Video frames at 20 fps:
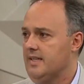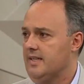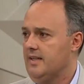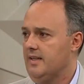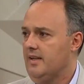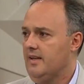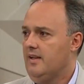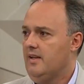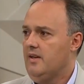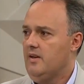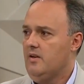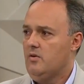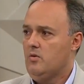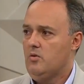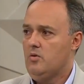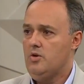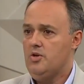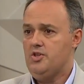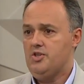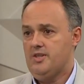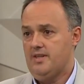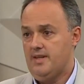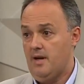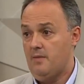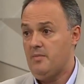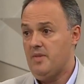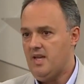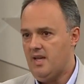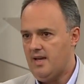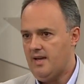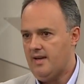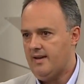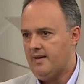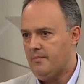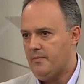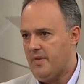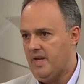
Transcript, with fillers: né? Uhum. Hoje, na minha,